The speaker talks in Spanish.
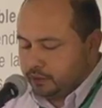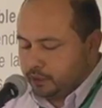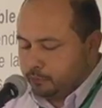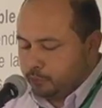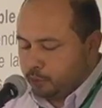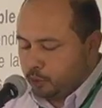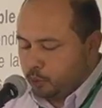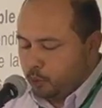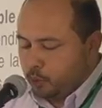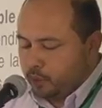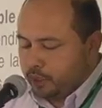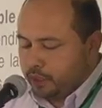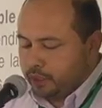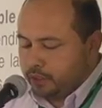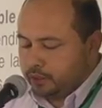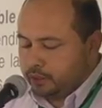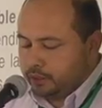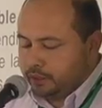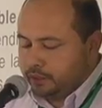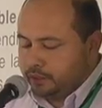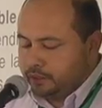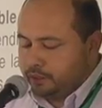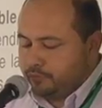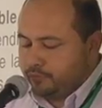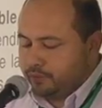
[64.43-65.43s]
que provocan
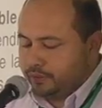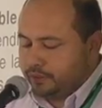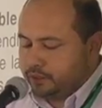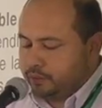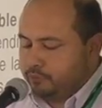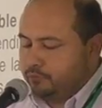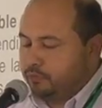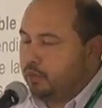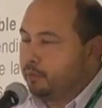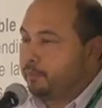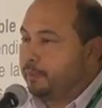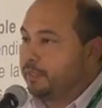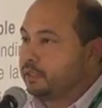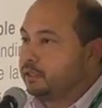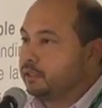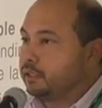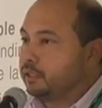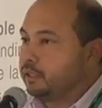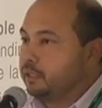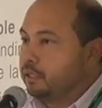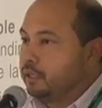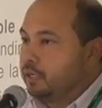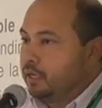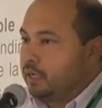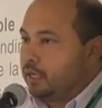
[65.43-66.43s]

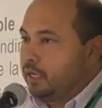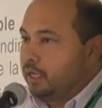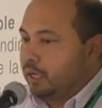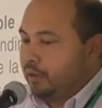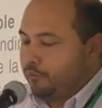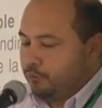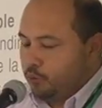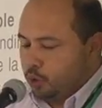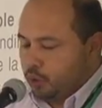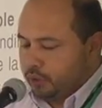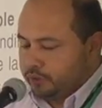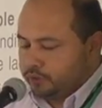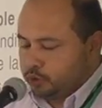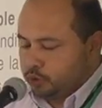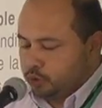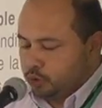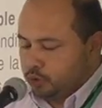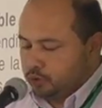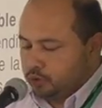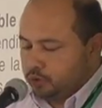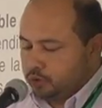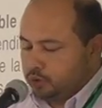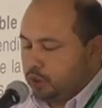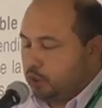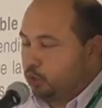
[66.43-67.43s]
indefectiblemente la
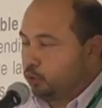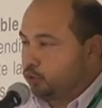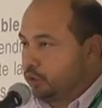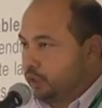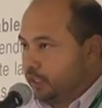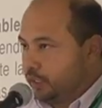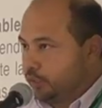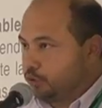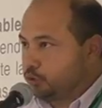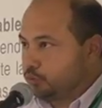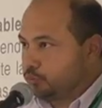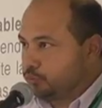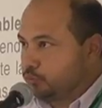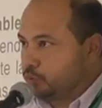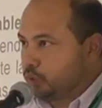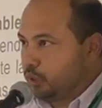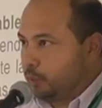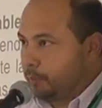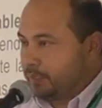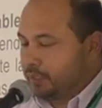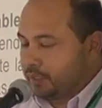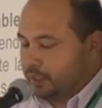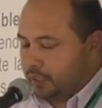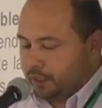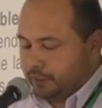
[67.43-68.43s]
violación de los derechos
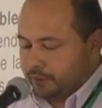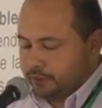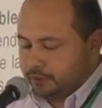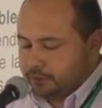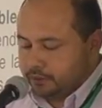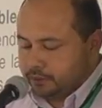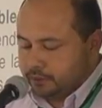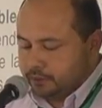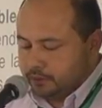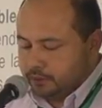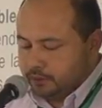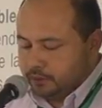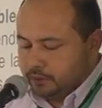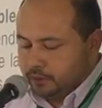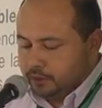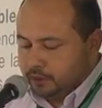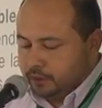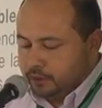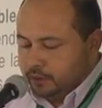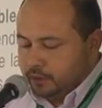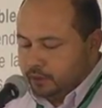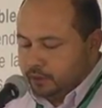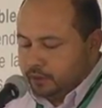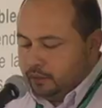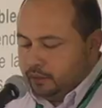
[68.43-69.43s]
fundamentales.
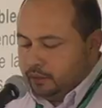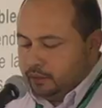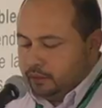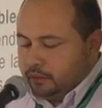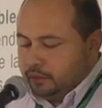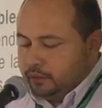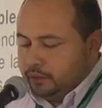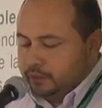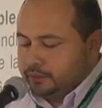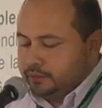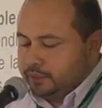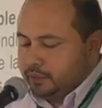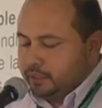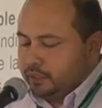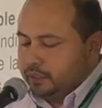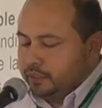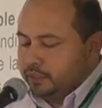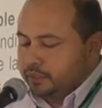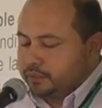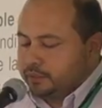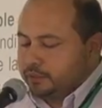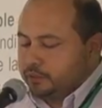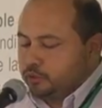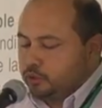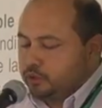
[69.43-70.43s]
Este
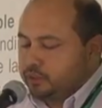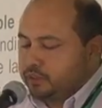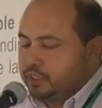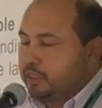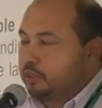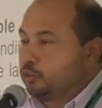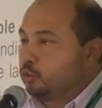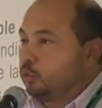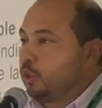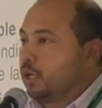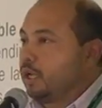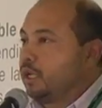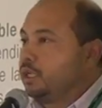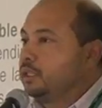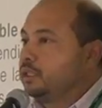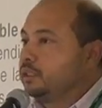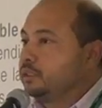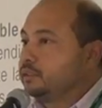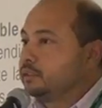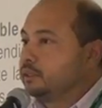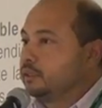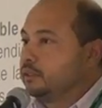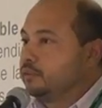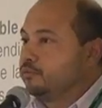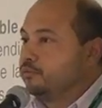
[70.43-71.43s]
ejercicio escritural
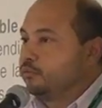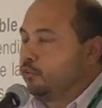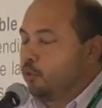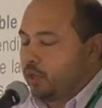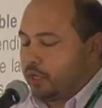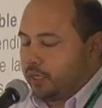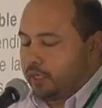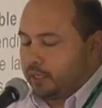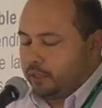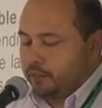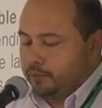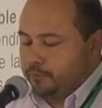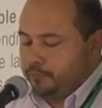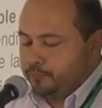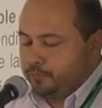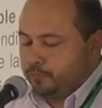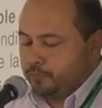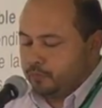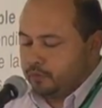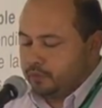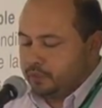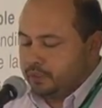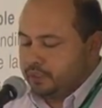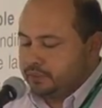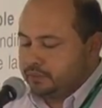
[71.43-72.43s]
se enfocará
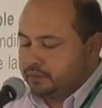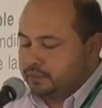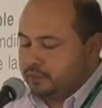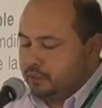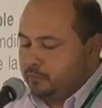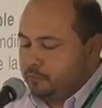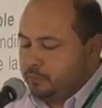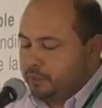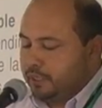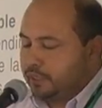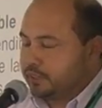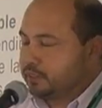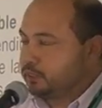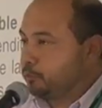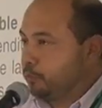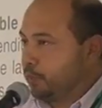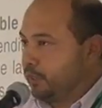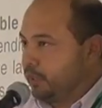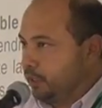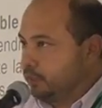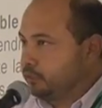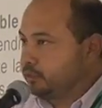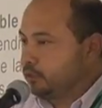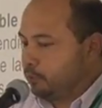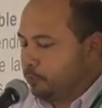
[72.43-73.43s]
desde mi
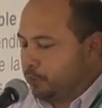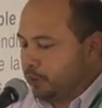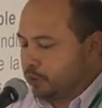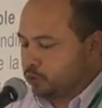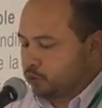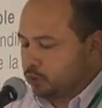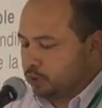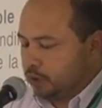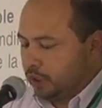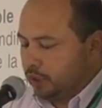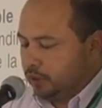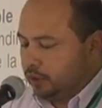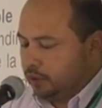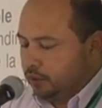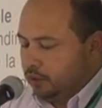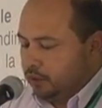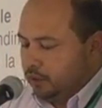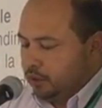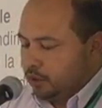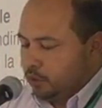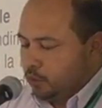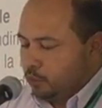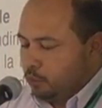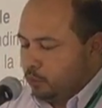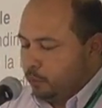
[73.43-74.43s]
experiencia personal
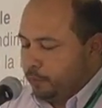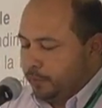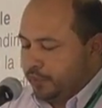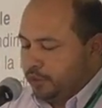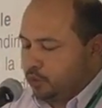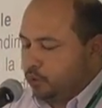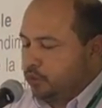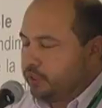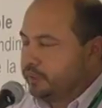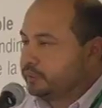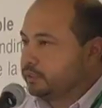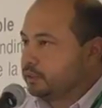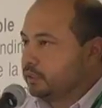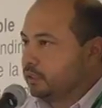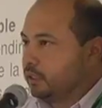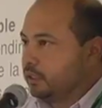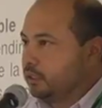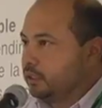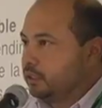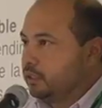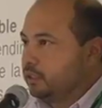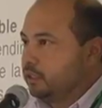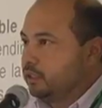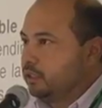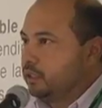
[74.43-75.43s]
como
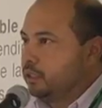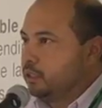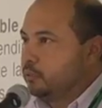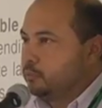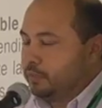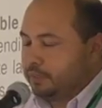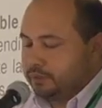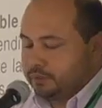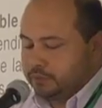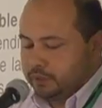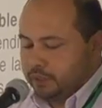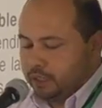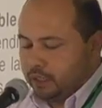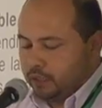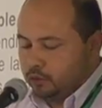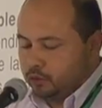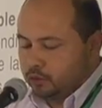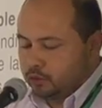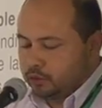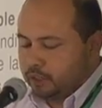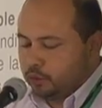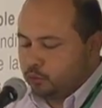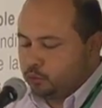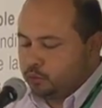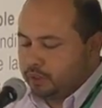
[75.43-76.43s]
periodista,
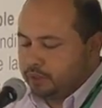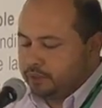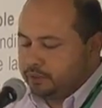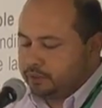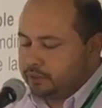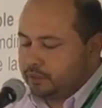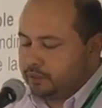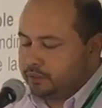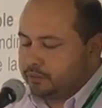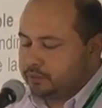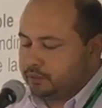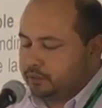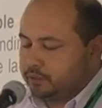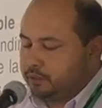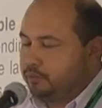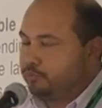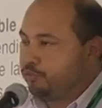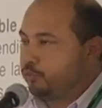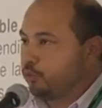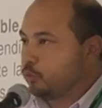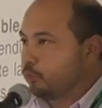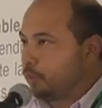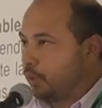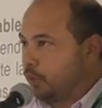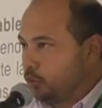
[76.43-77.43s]
investigador de audiencias y
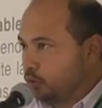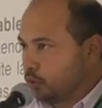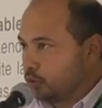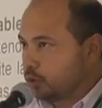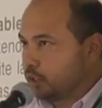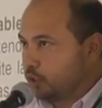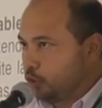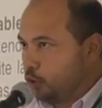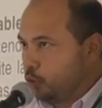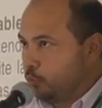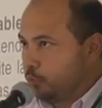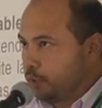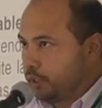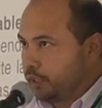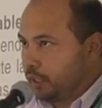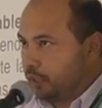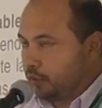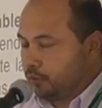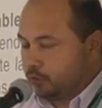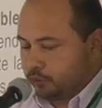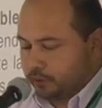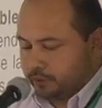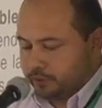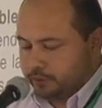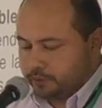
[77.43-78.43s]
formador de
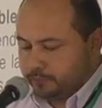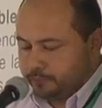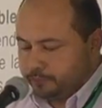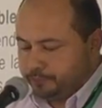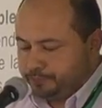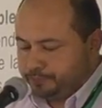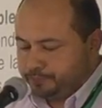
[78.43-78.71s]
comunicadores.